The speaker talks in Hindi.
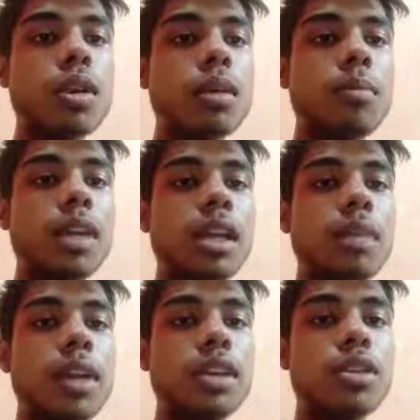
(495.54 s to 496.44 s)

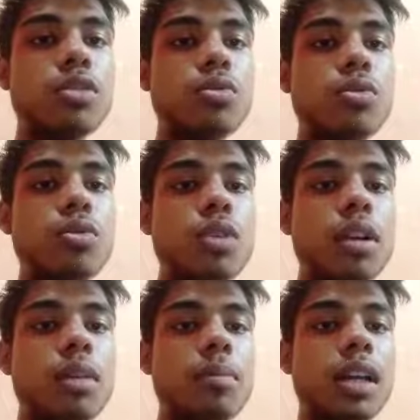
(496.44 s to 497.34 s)
मल्टीप्लाई टू
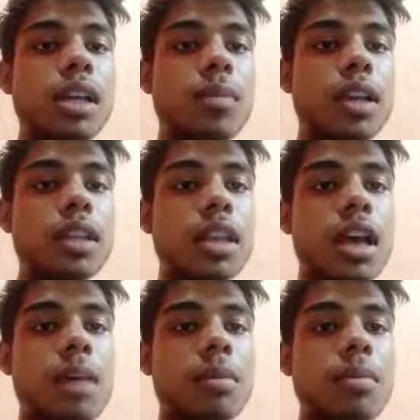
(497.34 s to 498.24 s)
मल्टीप्लाई थ्री
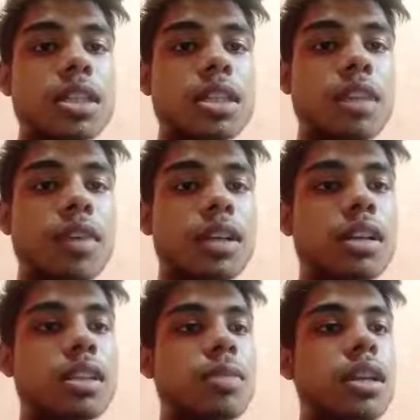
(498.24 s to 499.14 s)
आपके पास ये
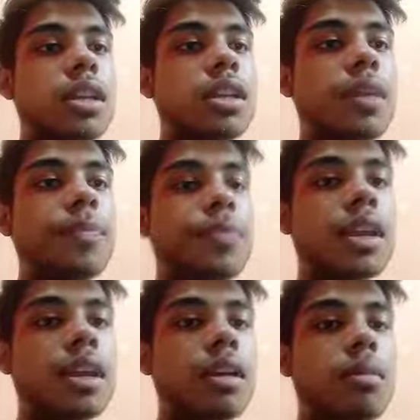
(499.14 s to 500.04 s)
फैक्टर्स बने ठीक है
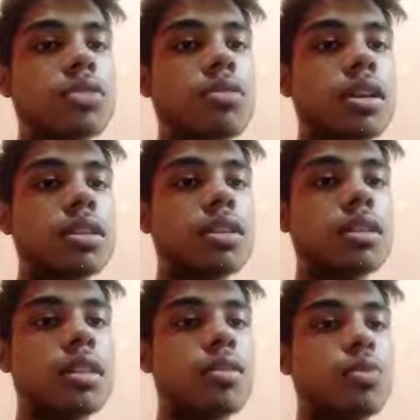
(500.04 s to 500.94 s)
मैं इसको रेज कर
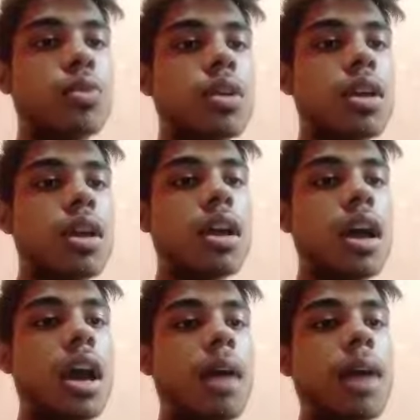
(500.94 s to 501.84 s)
देता हूँ
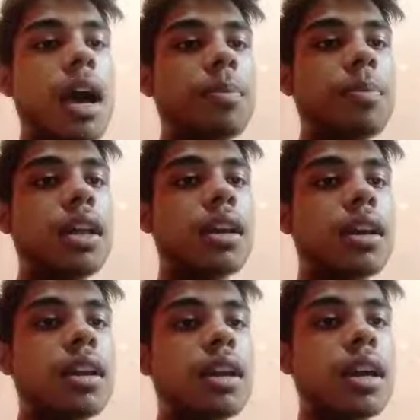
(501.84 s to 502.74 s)
अब आपने
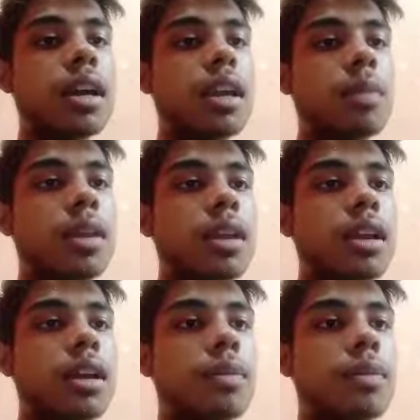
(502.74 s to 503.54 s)
करना क्या है यहाँ पर ये काम